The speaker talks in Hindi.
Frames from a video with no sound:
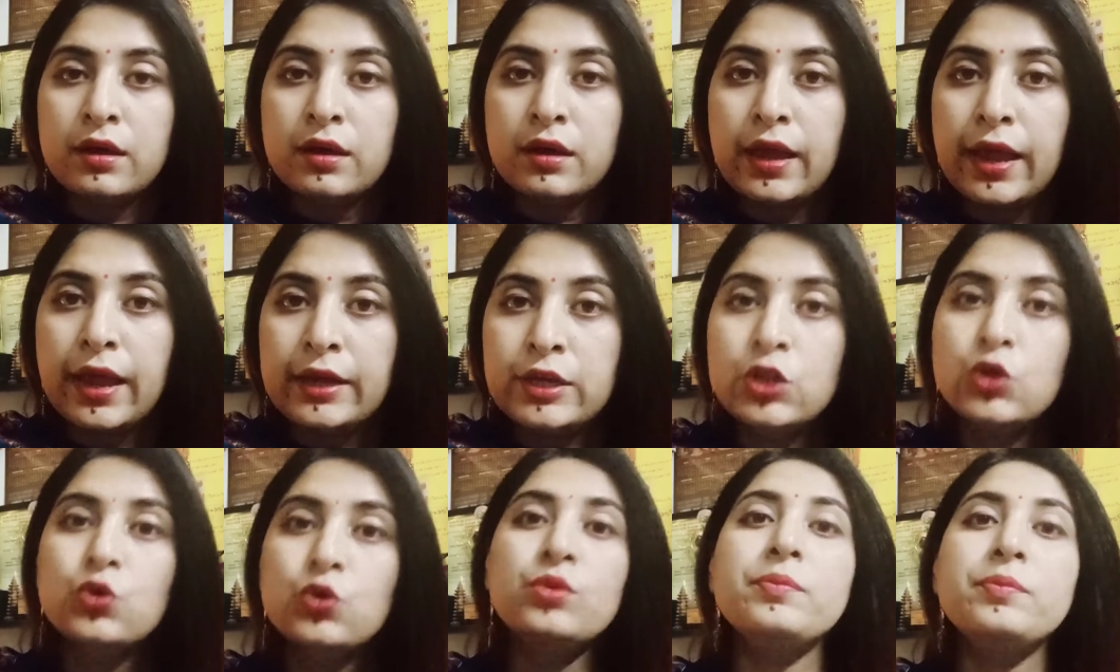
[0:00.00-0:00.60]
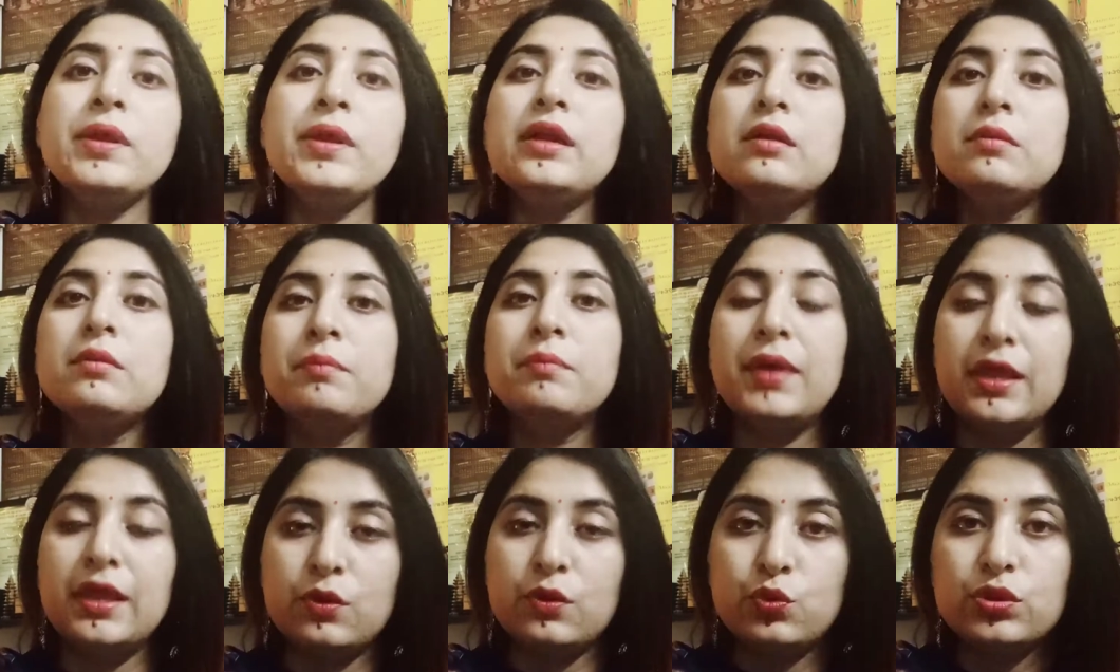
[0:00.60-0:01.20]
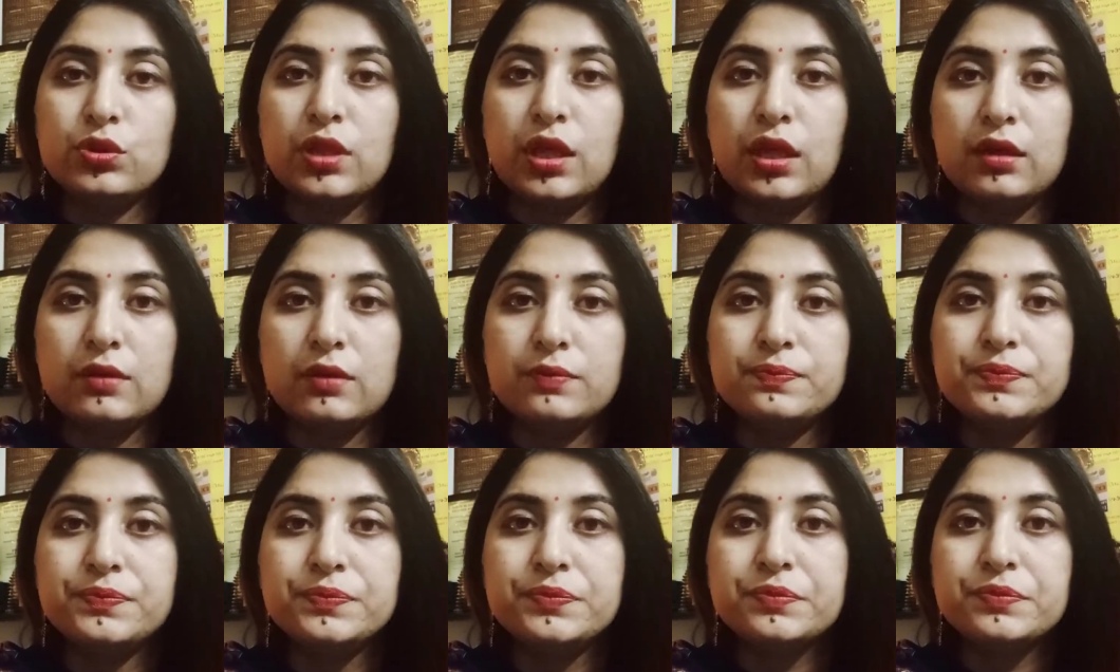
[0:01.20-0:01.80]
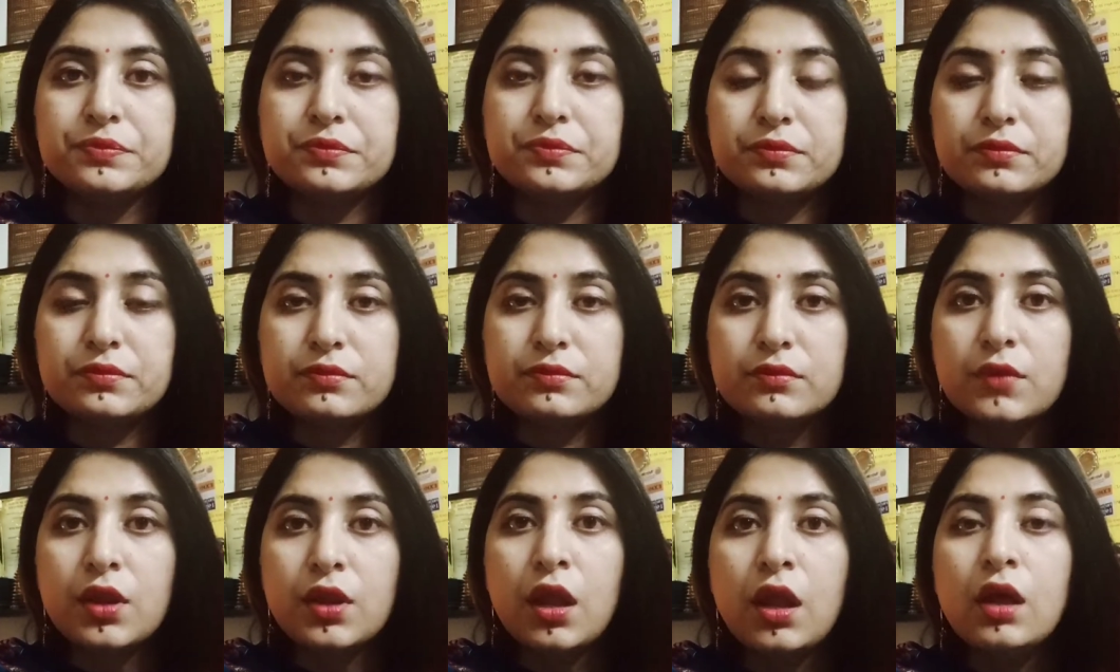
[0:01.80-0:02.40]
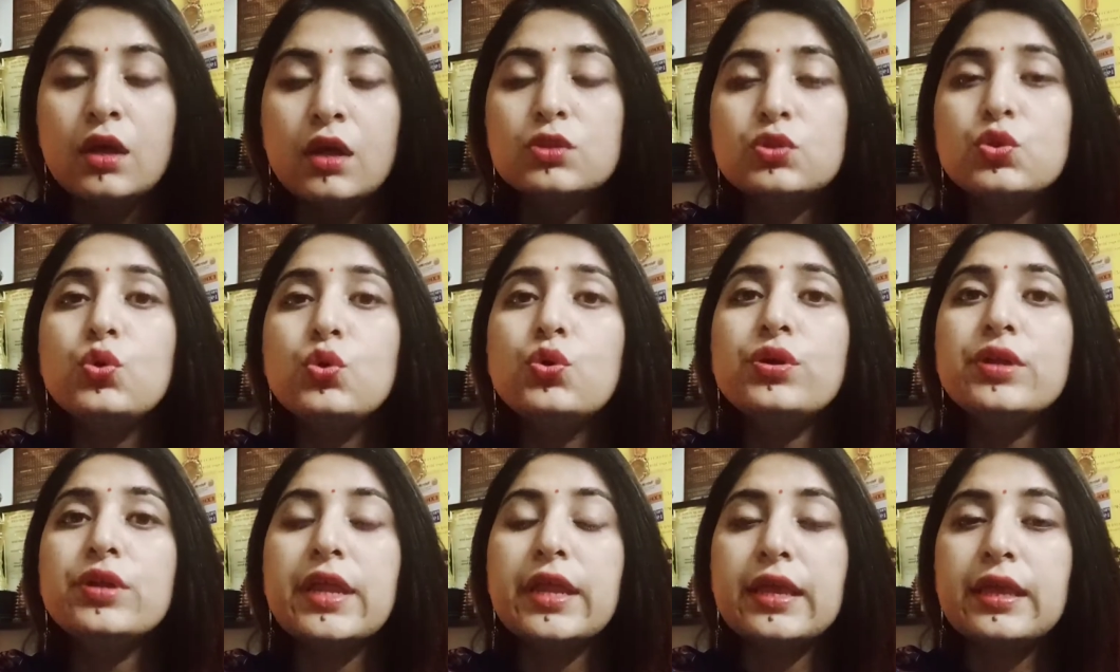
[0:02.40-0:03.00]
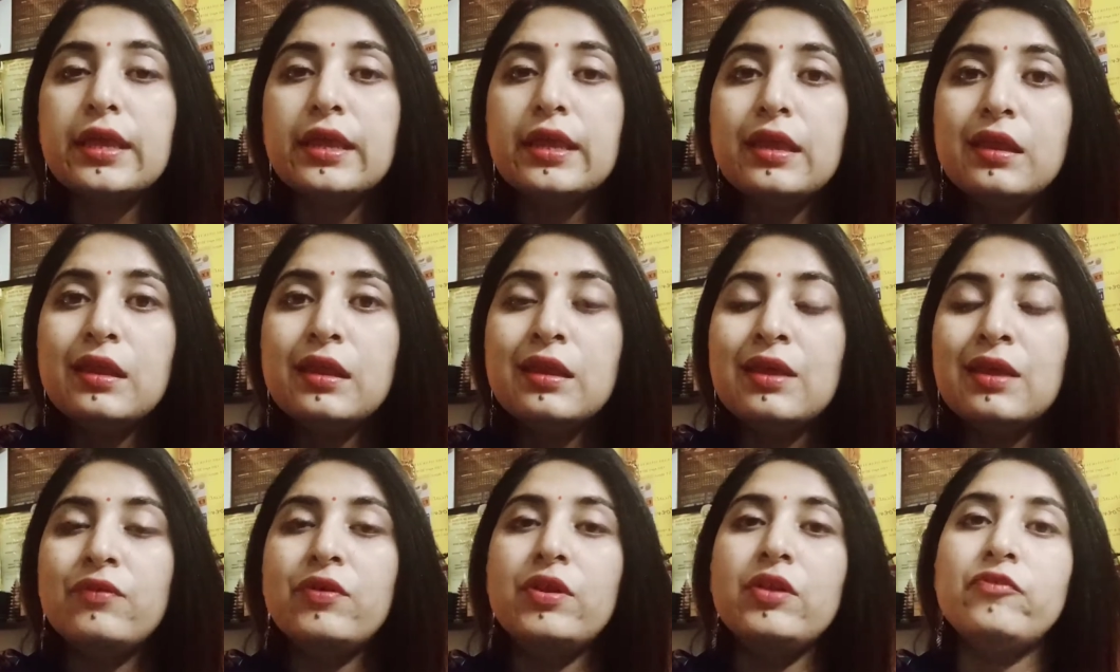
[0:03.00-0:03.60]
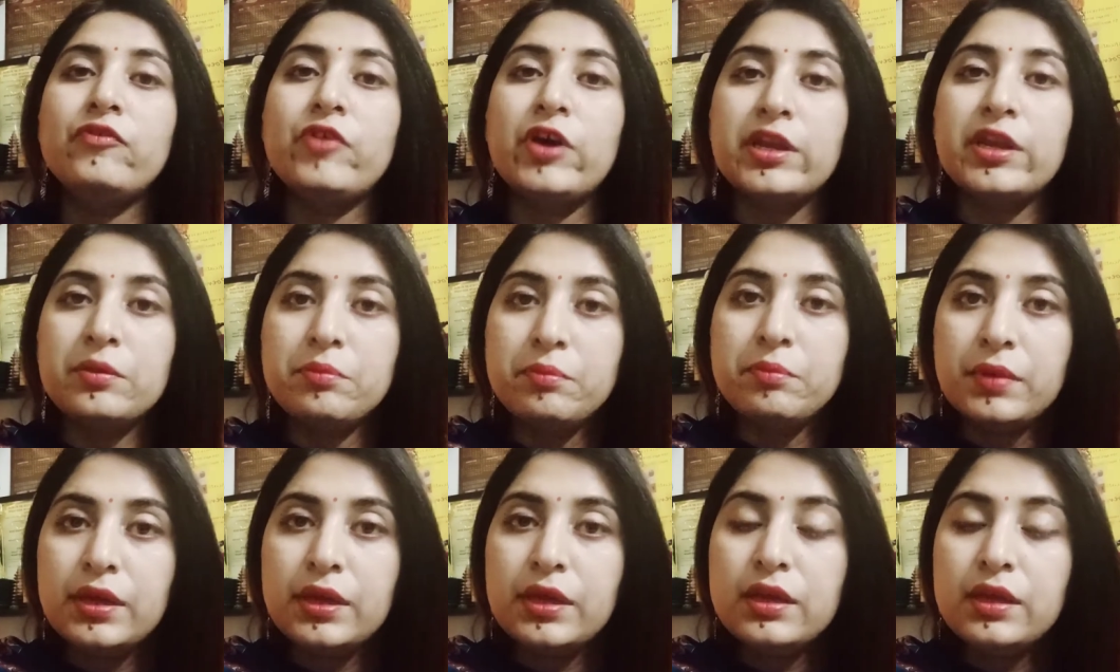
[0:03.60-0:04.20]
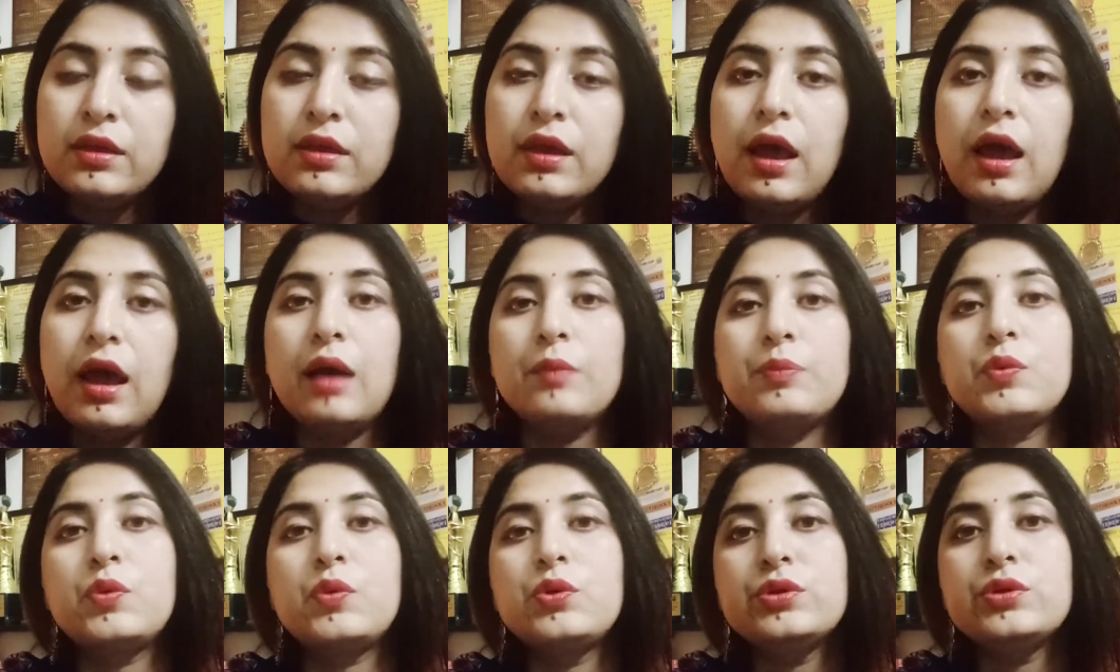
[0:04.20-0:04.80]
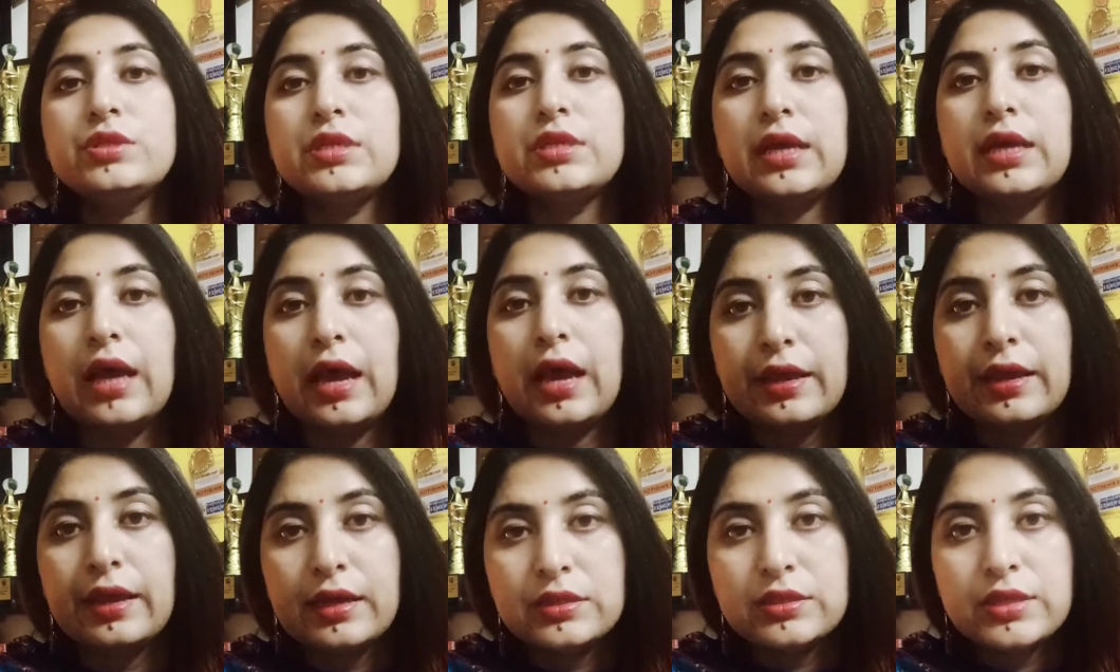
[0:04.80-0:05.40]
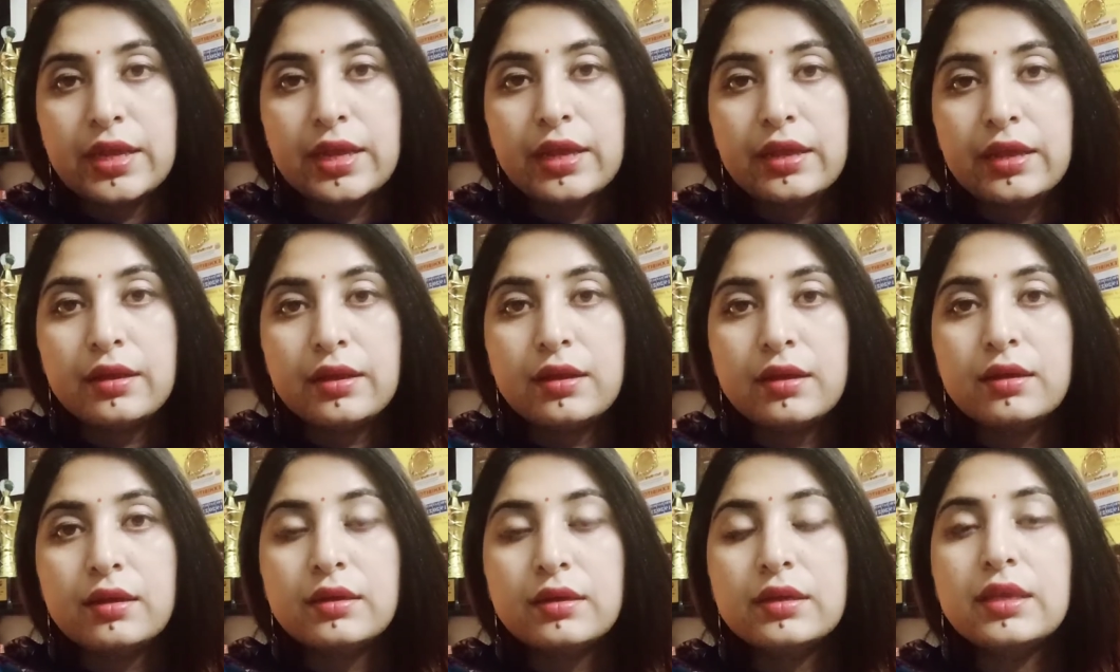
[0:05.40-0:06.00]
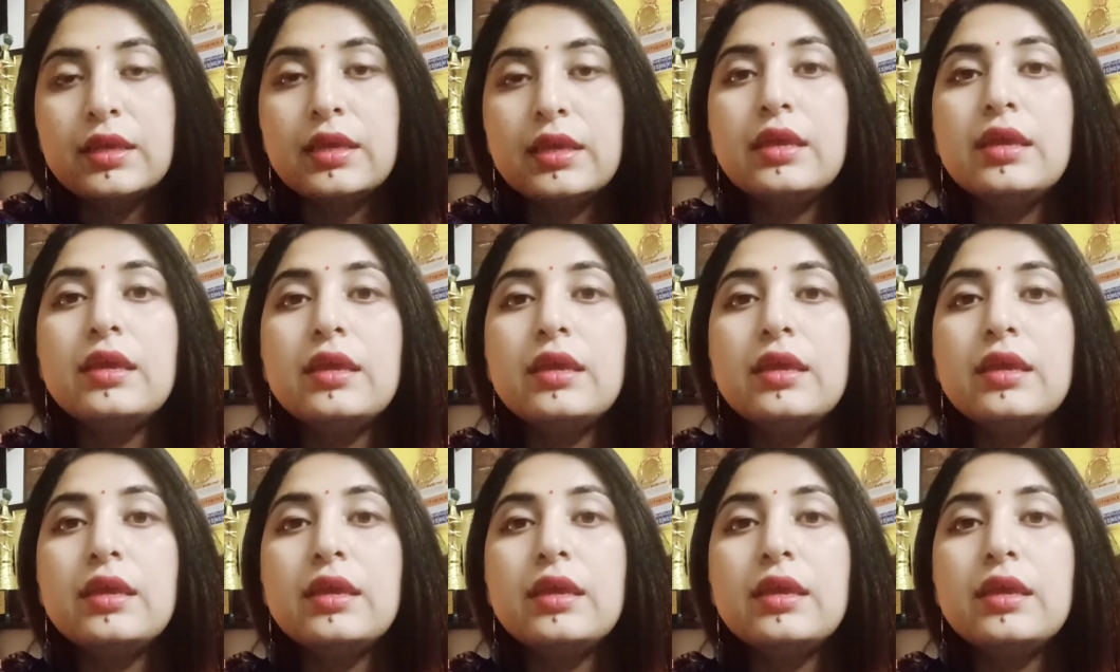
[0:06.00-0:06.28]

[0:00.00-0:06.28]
अट्यूनमेंट मेन होता है तो रेखी लेवल वन में आपको सिखाया जाएगा कि